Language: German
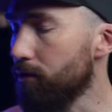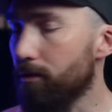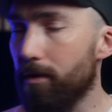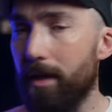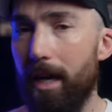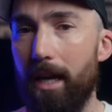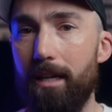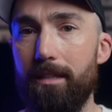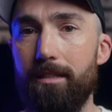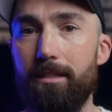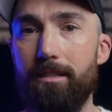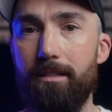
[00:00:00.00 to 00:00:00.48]
du
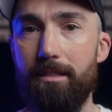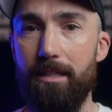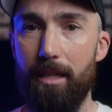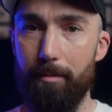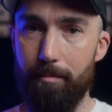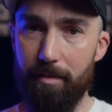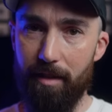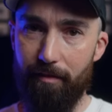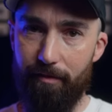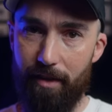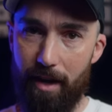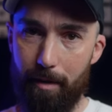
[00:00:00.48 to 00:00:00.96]
kannst
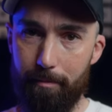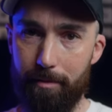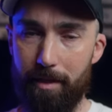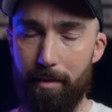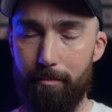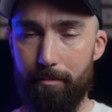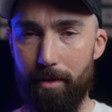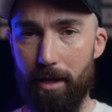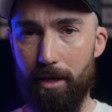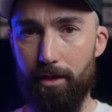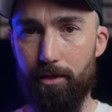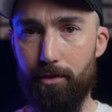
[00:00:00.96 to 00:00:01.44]
neben der
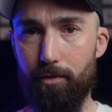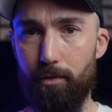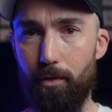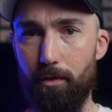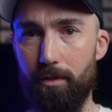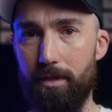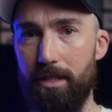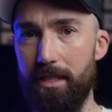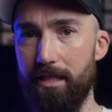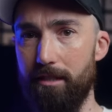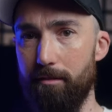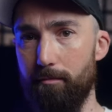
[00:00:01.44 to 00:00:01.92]
Farbtemperatur
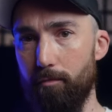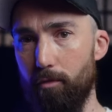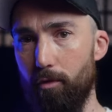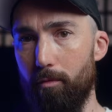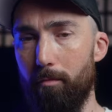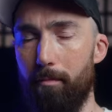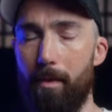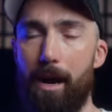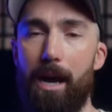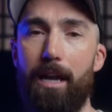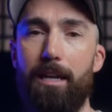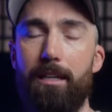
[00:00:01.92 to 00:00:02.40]
und diesem
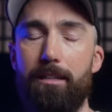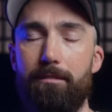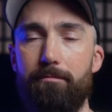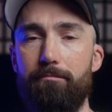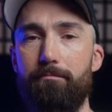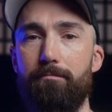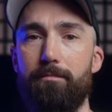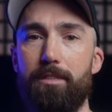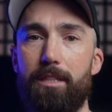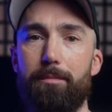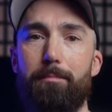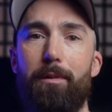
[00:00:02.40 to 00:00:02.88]

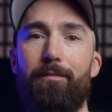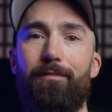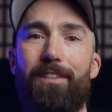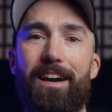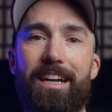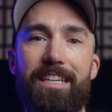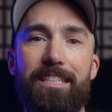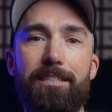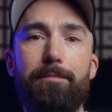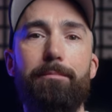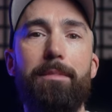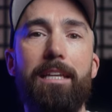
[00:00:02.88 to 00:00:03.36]
normalen, sag mal
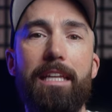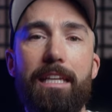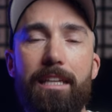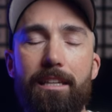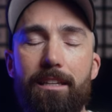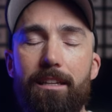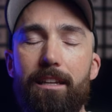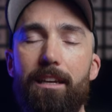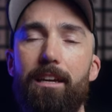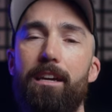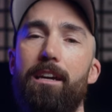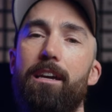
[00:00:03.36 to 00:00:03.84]
weißem
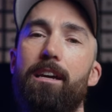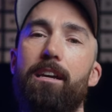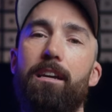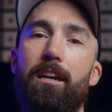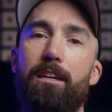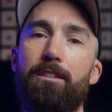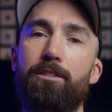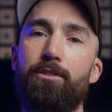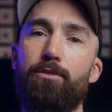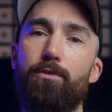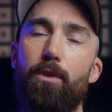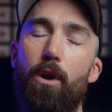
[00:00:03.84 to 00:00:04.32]
Licht,
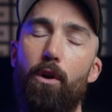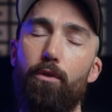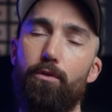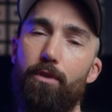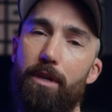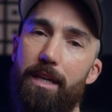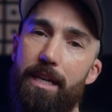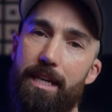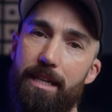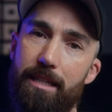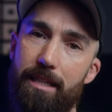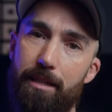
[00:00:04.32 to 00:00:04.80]
kannst du auch
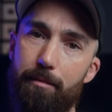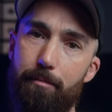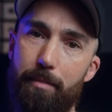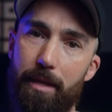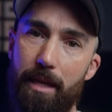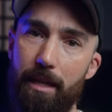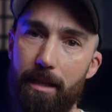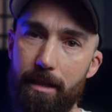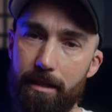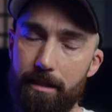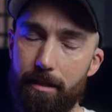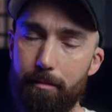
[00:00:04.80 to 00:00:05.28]
noch
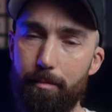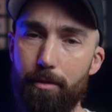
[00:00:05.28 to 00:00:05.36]
RGB-Lichter